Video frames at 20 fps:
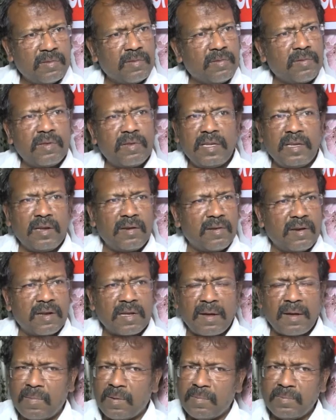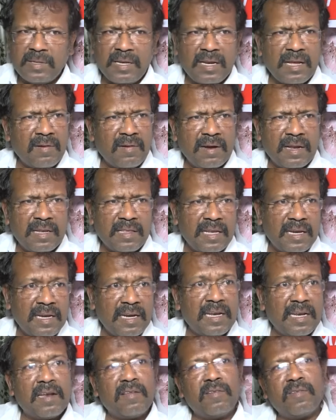చుట్టూ తిరిగేటోళ్ళు ఖమ్మం జిల్లా కూడా అంతే
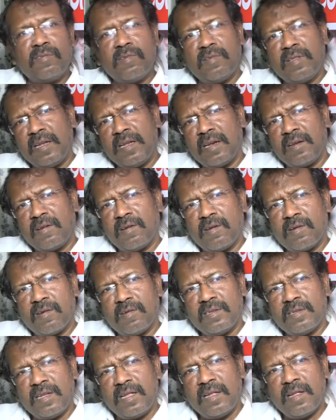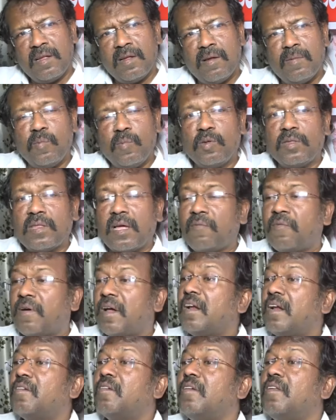లీడర్ల చుట్టూ తిరిగేటోళ్ళకి వచ్చినాయి ముస్తాఫా
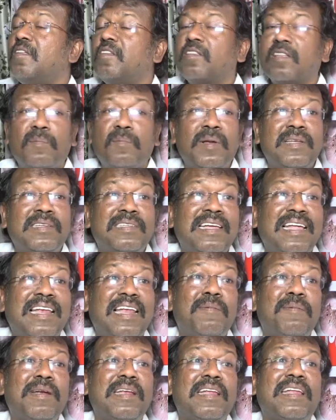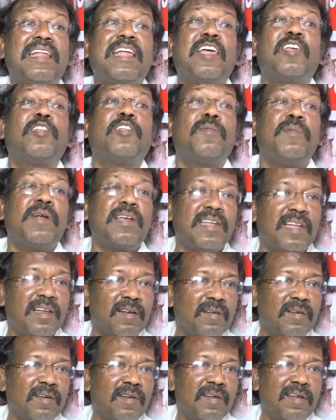అనేటువంటి తీసుకుపోయి జైల్లో పెట్టి కేసులు పెట్టారు
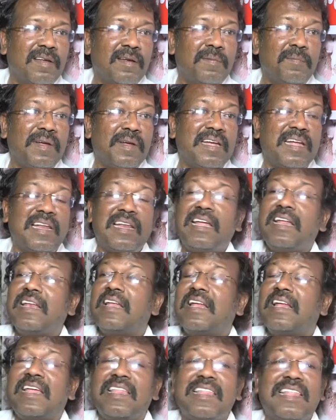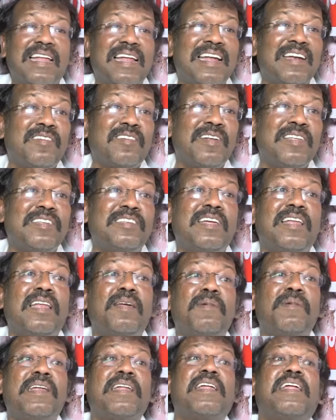మిక్కిలినేని నరేంద్ర అనేటువంటి
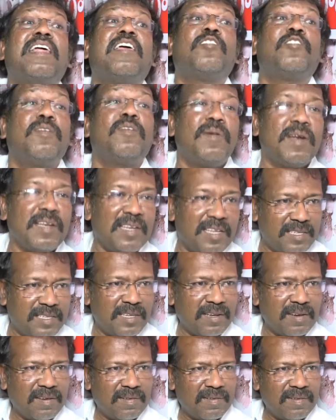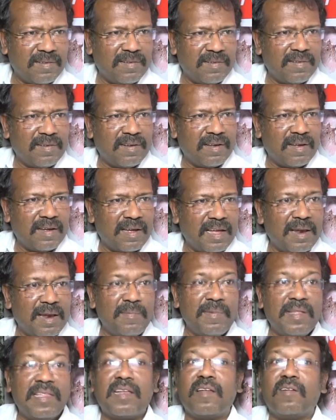జైల్లో పెట్టి కేసులు పెట్టించారు వాళ్ళ
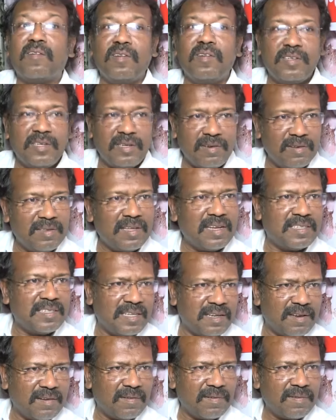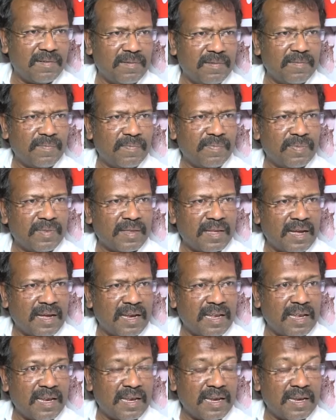మీద రౌడీ షీట్లు తెరిచారు
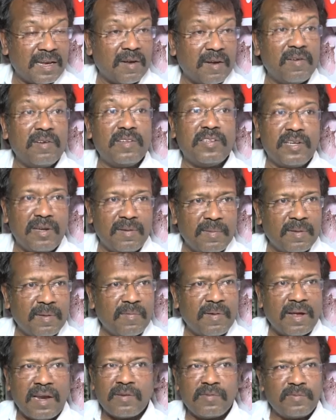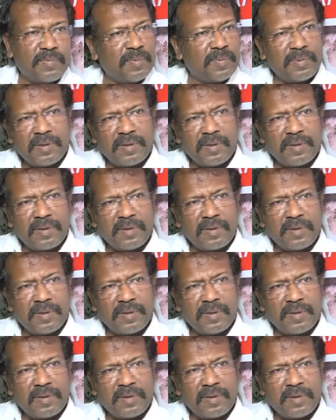వాళ్ళ రౌడీ షీట్లు వాళ్ళకి